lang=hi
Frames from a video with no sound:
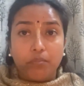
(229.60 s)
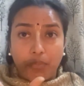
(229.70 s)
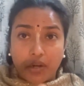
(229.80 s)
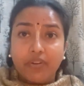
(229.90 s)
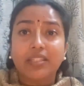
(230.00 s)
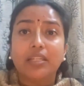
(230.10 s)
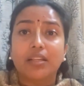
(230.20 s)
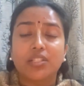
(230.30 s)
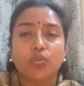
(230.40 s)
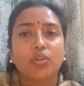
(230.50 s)
भगवत
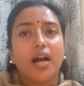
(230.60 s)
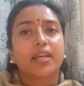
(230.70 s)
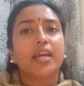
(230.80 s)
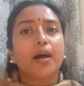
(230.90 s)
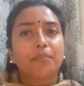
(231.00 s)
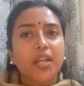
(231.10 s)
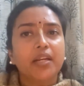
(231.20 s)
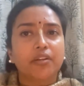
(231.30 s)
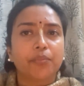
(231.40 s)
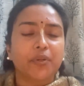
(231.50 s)
गीता से उठा के अपना
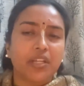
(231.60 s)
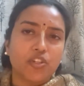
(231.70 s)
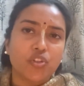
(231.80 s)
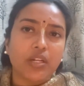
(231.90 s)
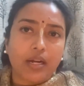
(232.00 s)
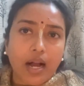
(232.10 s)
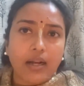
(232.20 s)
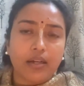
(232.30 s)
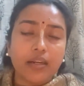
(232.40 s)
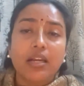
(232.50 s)
इंटरप्रिटेशन
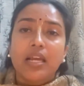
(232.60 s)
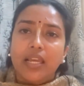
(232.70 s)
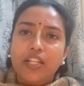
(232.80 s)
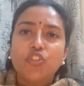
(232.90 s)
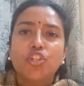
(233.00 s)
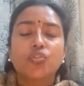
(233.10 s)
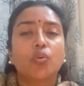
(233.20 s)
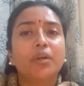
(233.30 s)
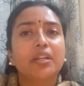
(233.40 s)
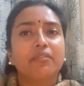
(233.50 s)
लगाकर इन चीजों
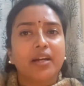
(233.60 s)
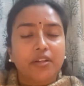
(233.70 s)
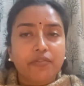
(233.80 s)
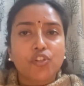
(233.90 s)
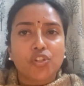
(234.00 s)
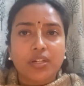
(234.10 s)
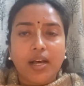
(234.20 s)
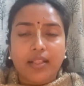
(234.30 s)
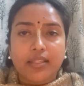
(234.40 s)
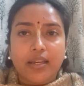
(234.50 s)
में डिविजन
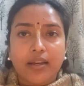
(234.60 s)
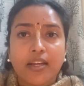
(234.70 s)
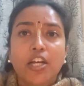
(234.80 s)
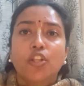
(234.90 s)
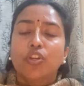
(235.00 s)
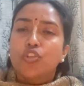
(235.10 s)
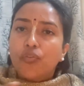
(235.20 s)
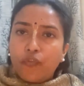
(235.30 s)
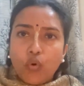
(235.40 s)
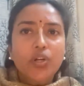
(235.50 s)
डाल दिया है तो ये जो
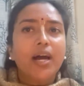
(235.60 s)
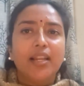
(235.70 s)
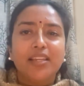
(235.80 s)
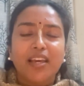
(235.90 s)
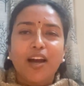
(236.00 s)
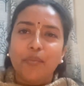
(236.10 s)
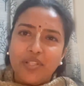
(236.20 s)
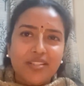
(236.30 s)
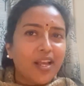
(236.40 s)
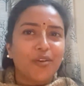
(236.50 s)
फूड डाली है हम
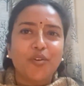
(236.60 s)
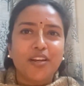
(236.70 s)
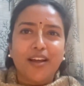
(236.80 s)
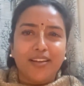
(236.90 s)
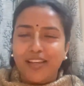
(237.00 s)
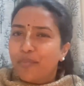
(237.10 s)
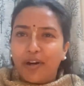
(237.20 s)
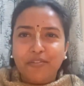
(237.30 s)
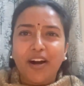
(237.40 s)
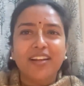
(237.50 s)
इंसानों ने डाली है
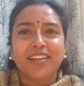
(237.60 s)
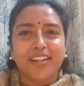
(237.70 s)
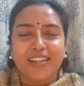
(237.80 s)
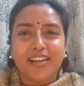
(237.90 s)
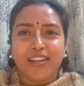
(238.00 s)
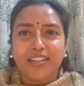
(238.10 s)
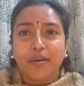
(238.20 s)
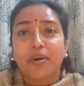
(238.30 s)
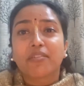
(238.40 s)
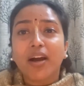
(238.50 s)
भगवान ने नहीं डाली है
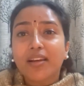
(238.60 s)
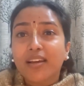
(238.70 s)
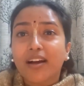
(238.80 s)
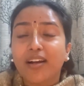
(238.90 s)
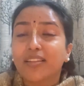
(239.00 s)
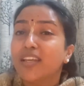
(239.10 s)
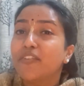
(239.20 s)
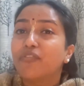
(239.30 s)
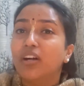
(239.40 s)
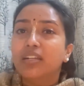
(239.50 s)
भगवान ने कहा था ये
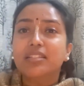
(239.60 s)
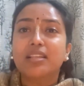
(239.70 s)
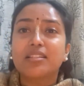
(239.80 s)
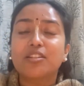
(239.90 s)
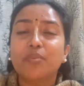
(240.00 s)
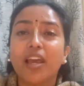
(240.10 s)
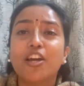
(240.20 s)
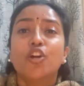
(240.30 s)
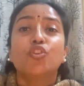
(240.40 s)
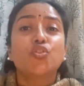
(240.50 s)
वर्ण सिस्टम है
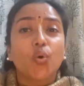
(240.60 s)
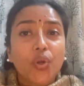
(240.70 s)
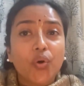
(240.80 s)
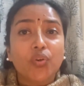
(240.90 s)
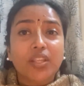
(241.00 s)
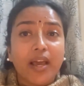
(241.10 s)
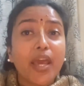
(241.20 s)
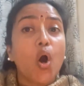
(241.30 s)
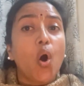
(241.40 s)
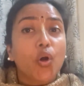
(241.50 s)
जो कि होता
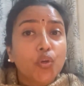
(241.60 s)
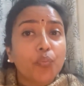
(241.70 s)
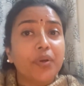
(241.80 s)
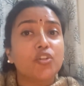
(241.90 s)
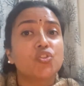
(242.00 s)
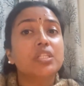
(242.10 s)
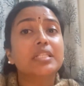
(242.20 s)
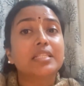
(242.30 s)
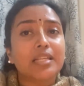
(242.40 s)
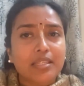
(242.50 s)
है ऑक्यूपेशन
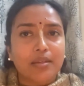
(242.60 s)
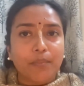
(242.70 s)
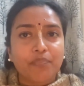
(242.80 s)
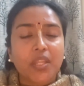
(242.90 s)
सिस्टम